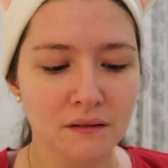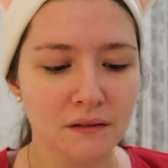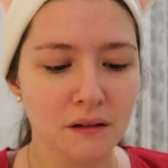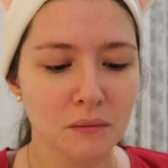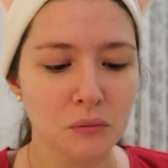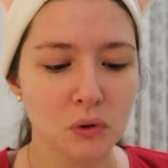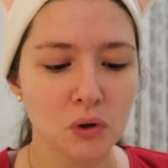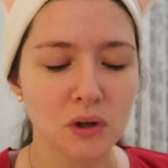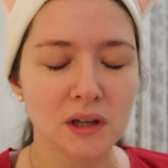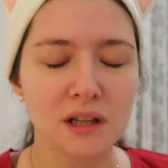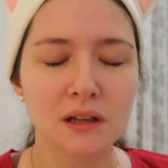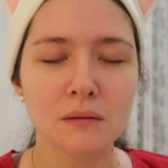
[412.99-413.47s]

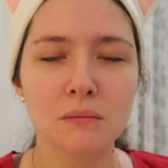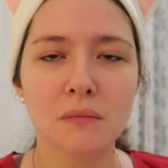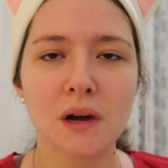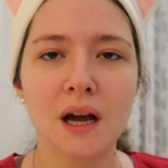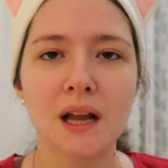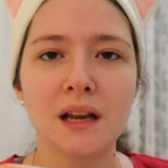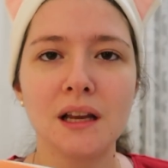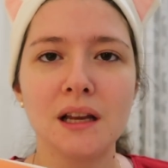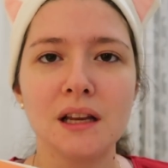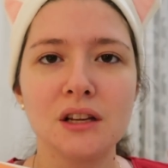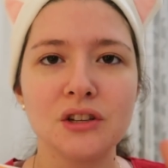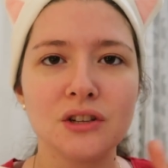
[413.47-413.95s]
Ve büyük
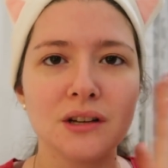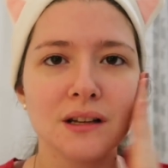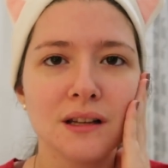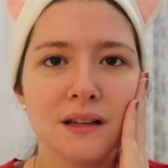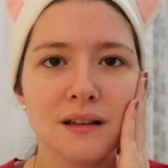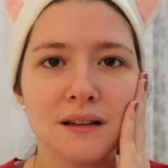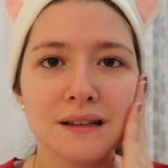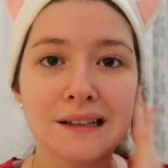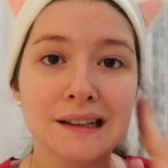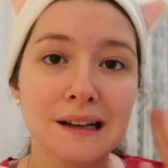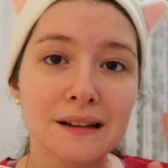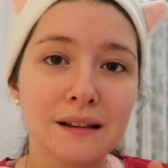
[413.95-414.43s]
ihtimalle
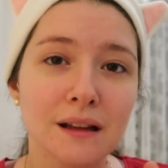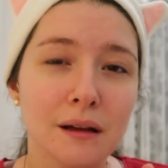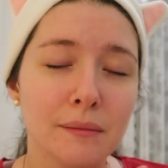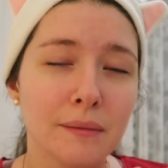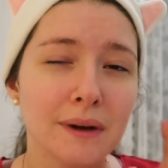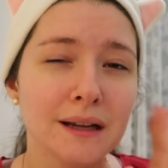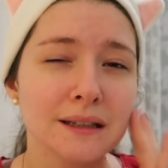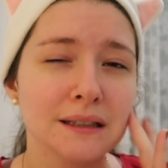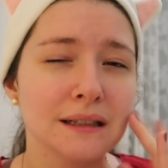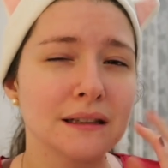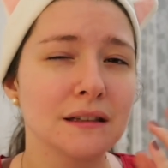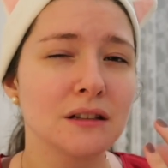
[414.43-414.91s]
cildinizle
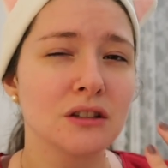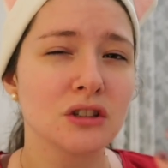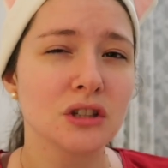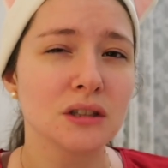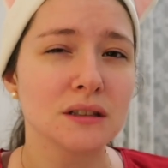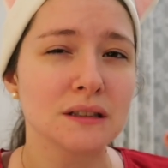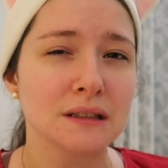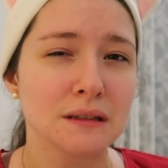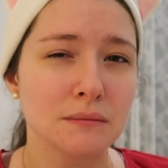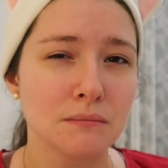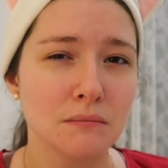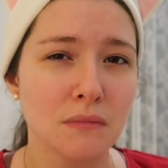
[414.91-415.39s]
temas
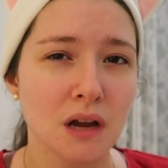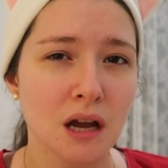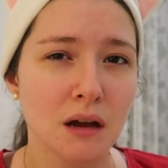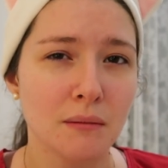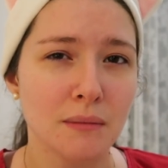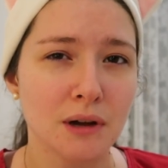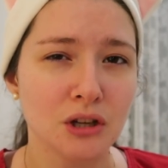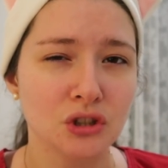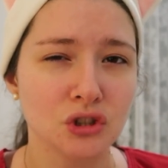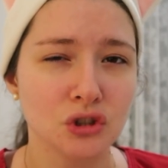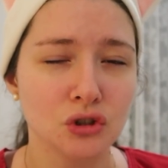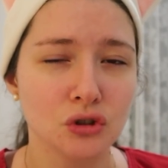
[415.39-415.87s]
edince
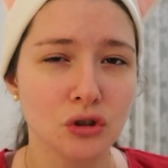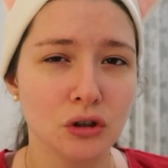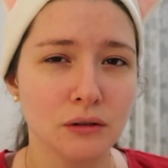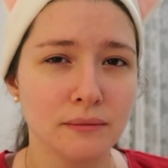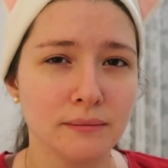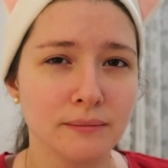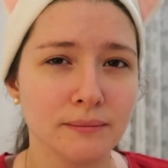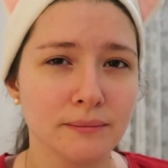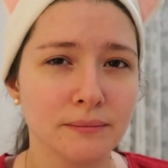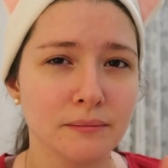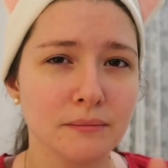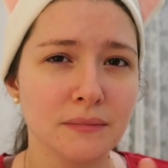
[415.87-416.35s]
ısınmaya başlıyor.
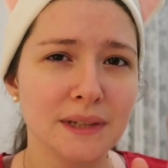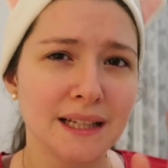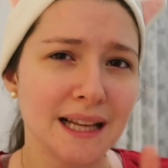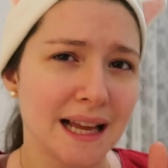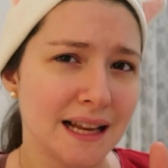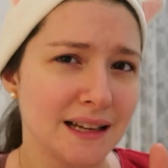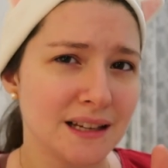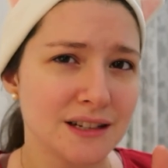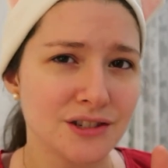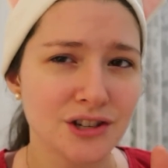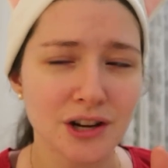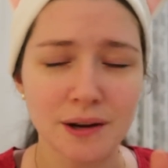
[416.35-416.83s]
Bir
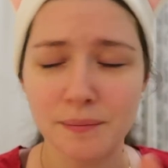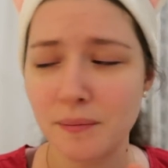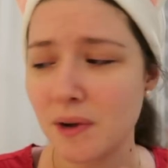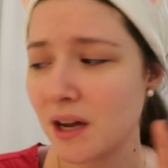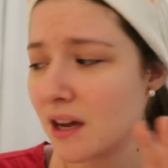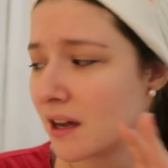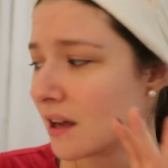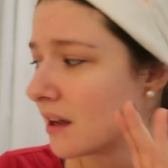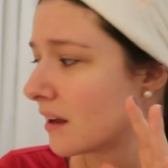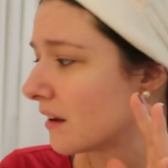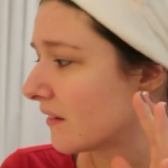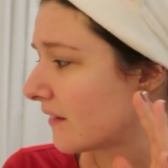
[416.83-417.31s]
deneyeceğim
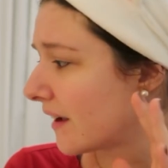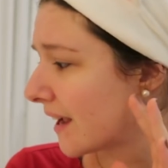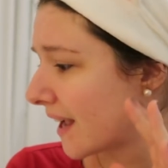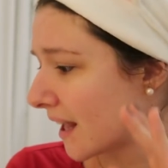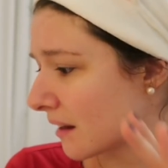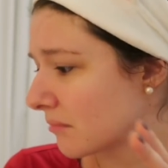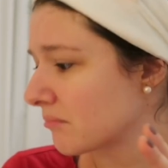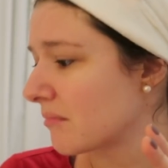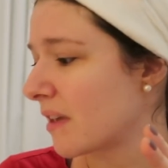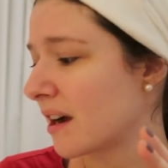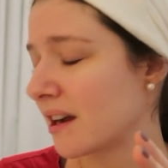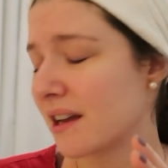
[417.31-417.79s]
ve
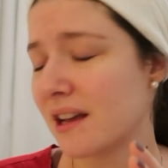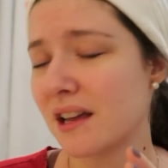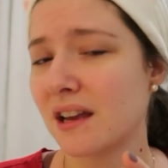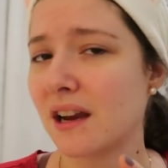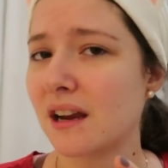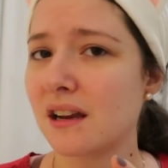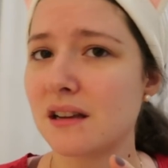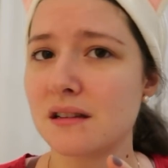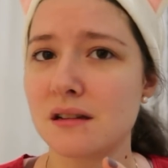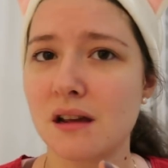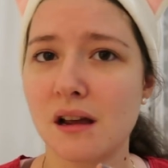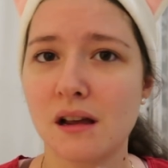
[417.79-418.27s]
yatmak
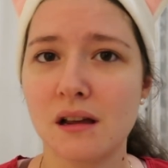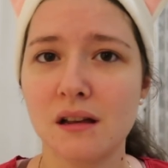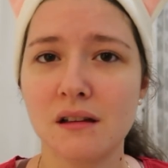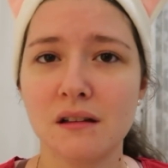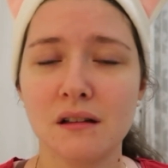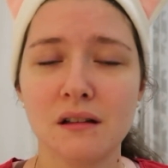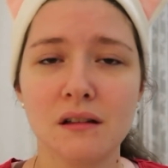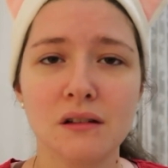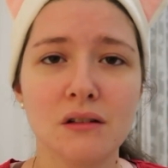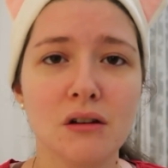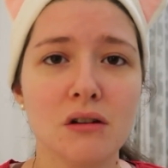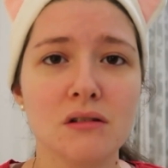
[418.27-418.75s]

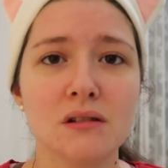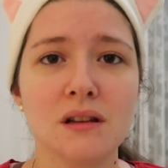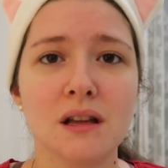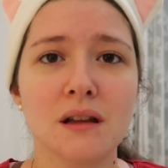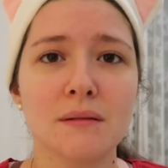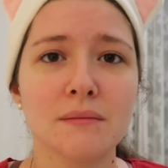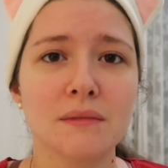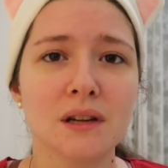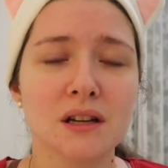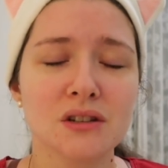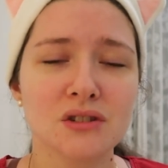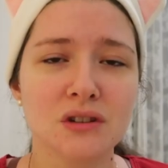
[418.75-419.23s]
gerekecek.
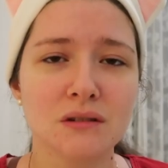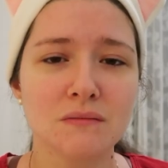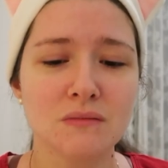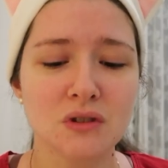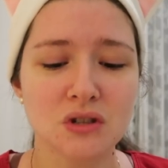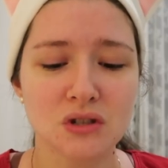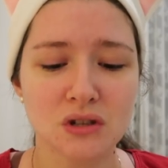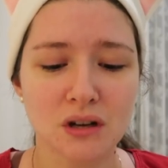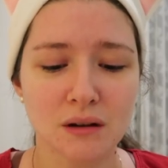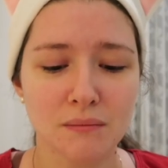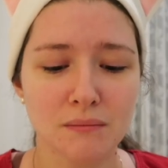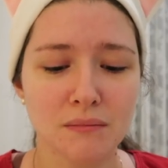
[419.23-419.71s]
Gövdemi de
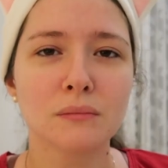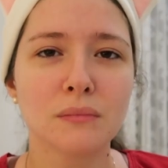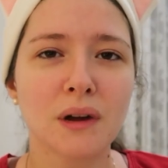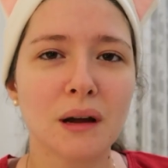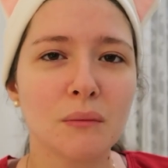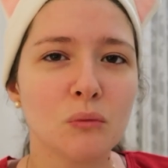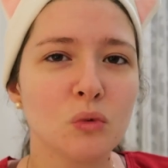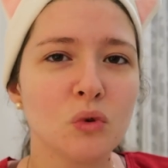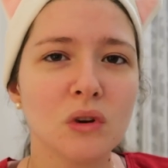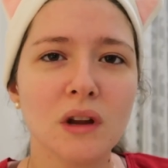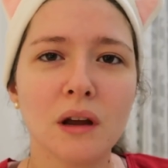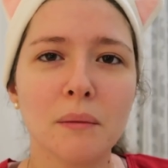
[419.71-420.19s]
açamayacağım.
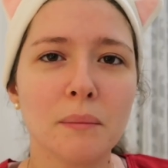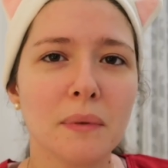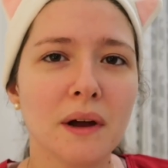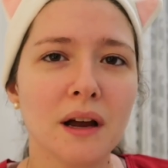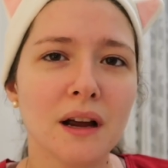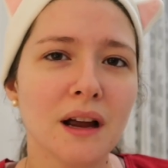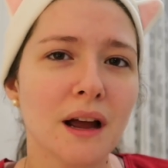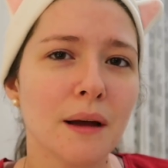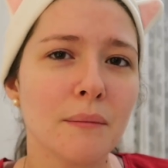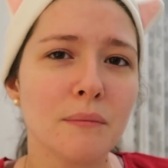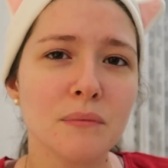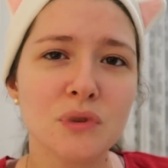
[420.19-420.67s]
Ben bunu
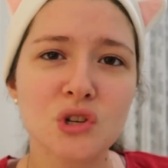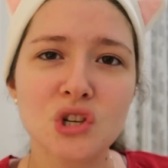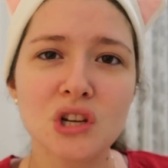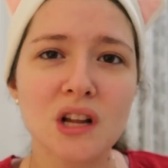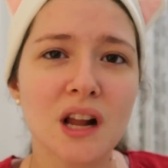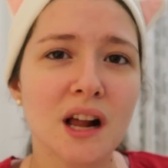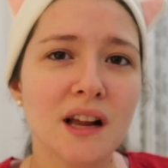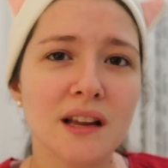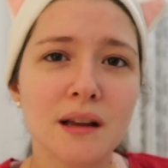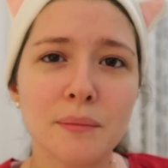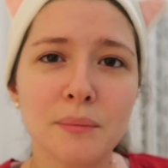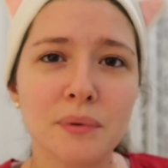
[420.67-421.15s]
yaparken bir
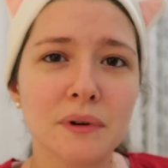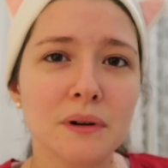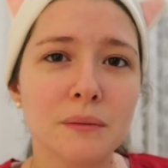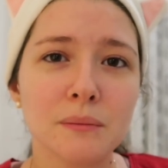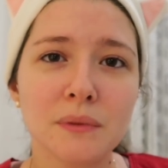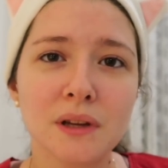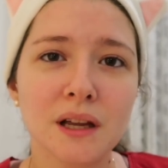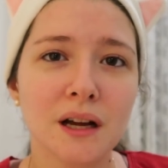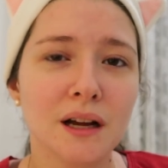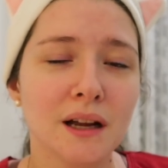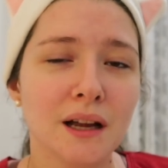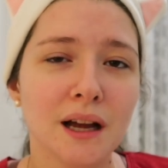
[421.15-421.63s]
şeyler
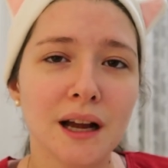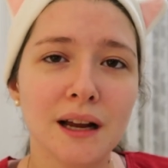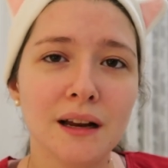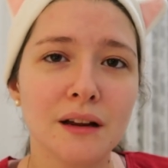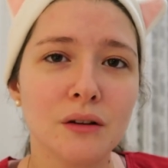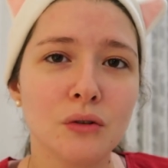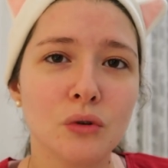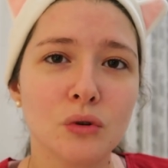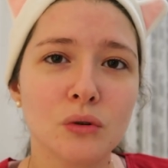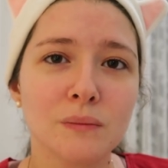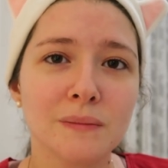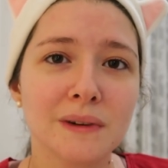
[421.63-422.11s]
yaparım diye hayal
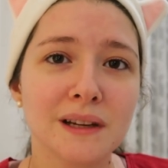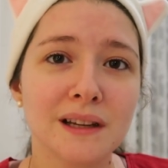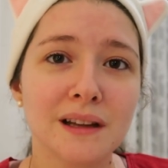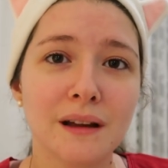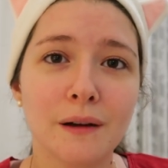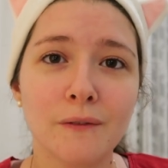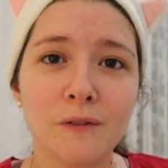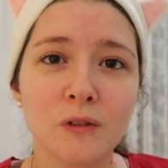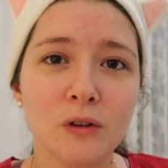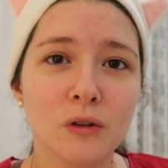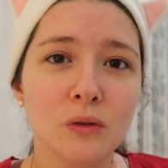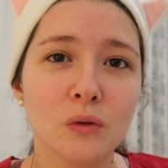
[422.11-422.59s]
ediyorum.
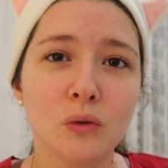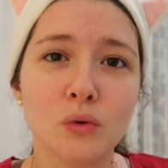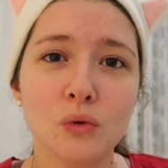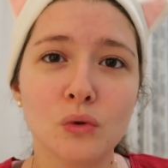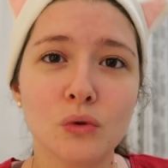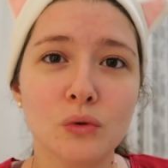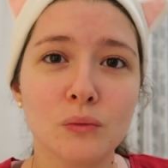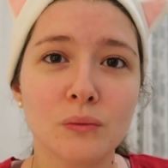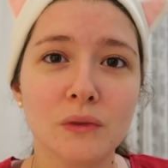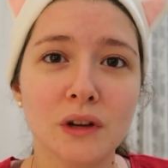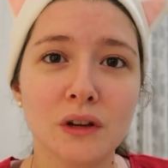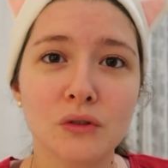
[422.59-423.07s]
Kitaplarını
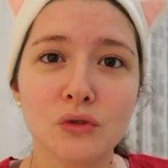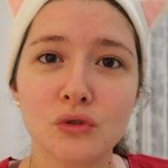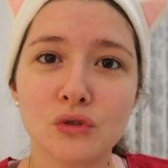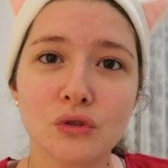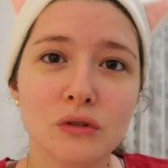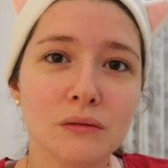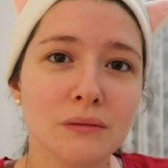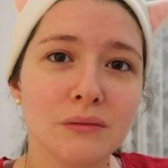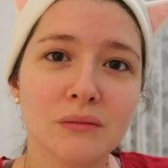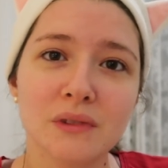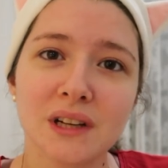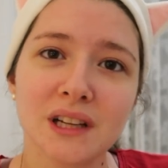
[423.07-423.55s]
okurum diye
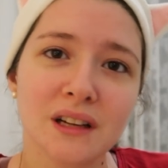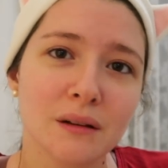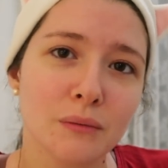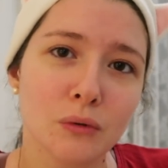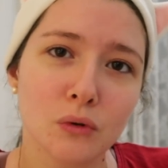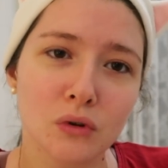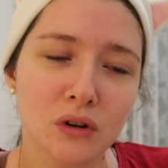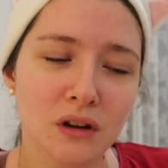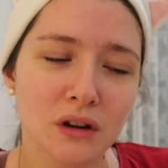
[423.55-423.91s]
düşünüyorum ama kitap